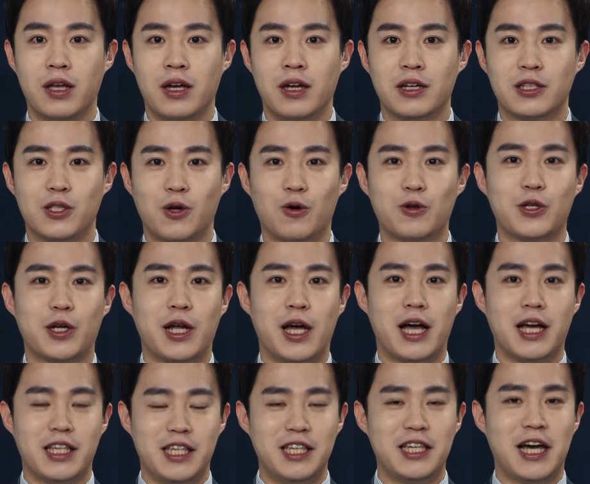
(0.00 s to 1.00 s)
서울전화
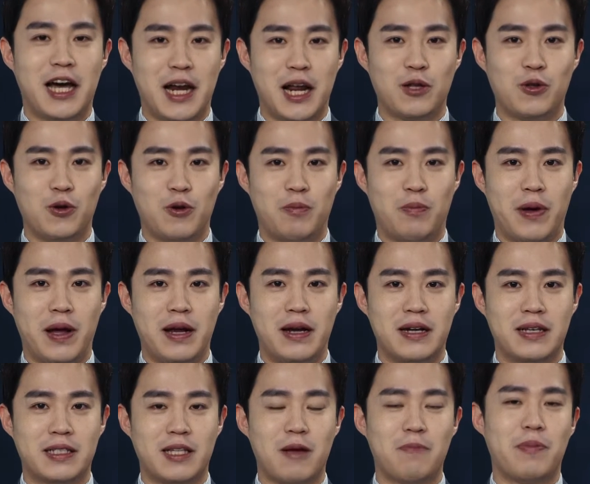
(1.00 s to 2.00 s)

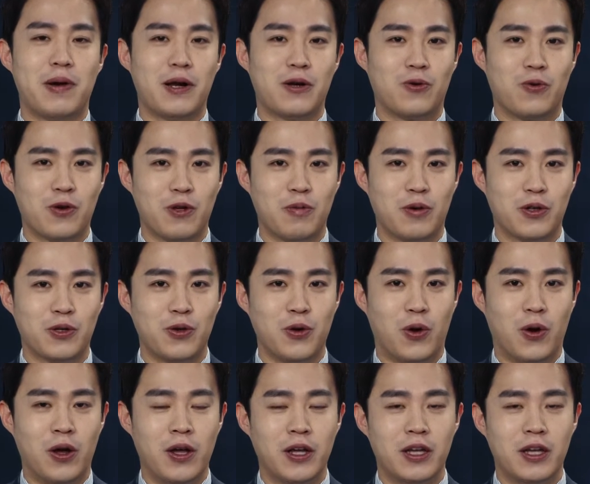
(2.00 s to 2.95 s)
2128-3802번으로